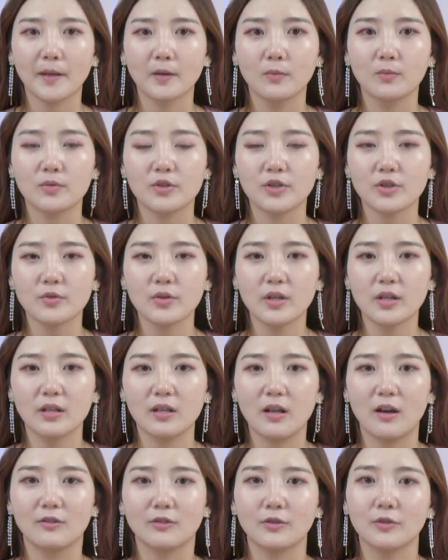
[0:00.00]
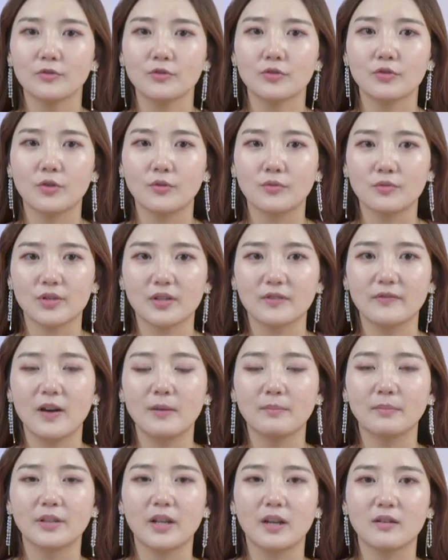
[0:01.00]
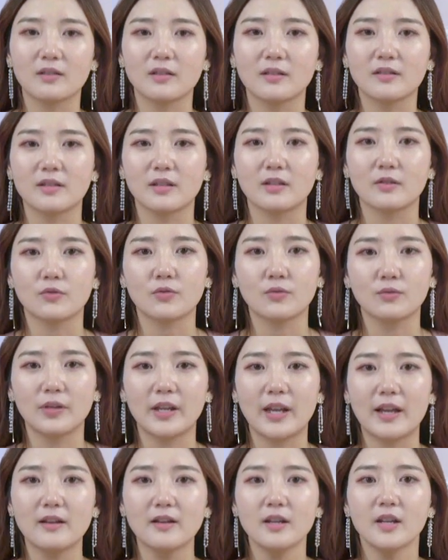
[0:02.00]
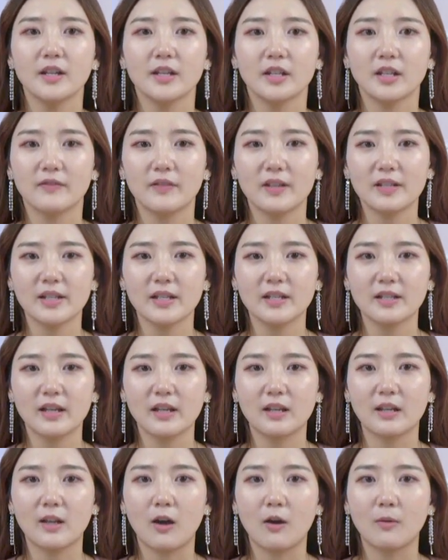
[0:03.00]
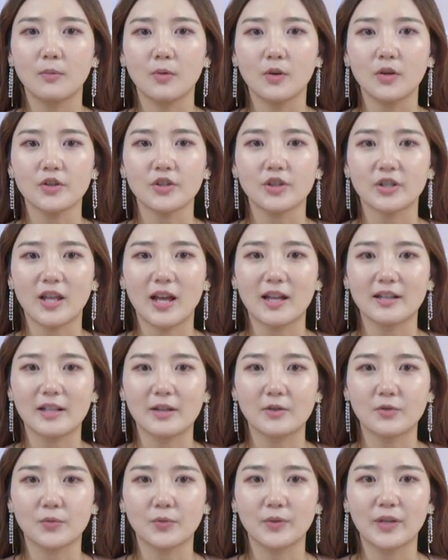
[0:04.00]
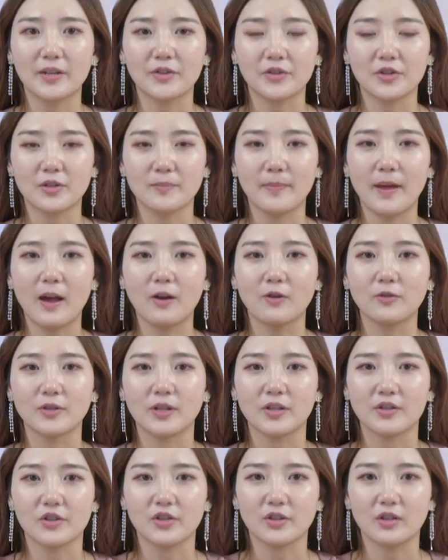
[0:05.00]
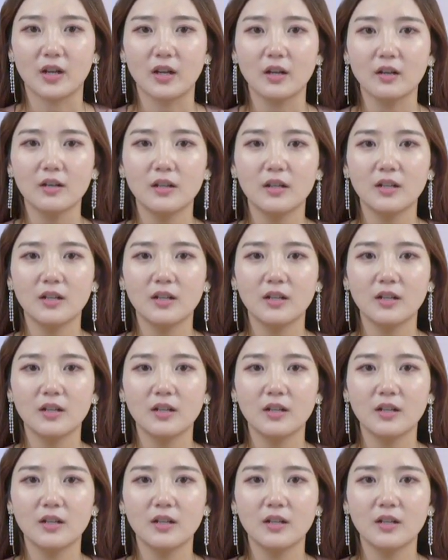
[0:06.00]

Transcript: 五十岁的老刘总是忘不掉自己的初恋，因为现在的老婆是他在初恋失败后认识的。